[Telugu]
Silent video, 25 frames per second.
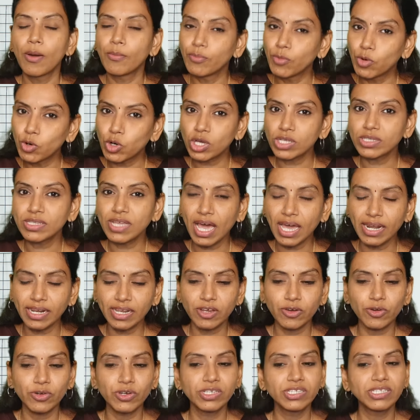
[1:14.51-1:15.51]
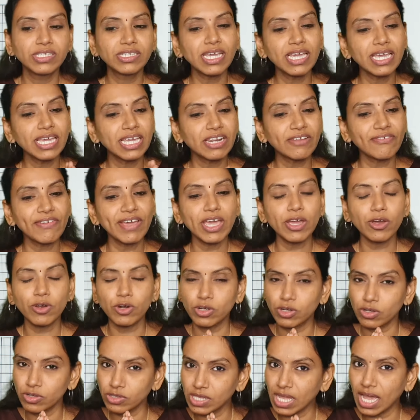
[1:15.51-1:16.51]
మూడో తారీఖు నుంచి ఇరవై
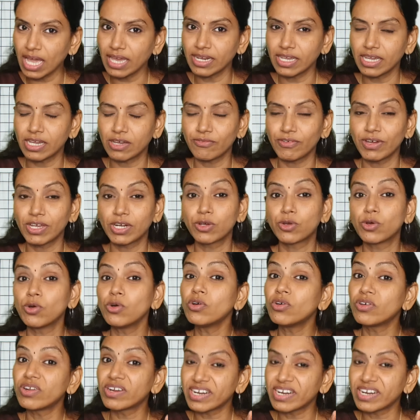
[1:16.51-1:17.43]
ఒకటో తారీఖు వరకు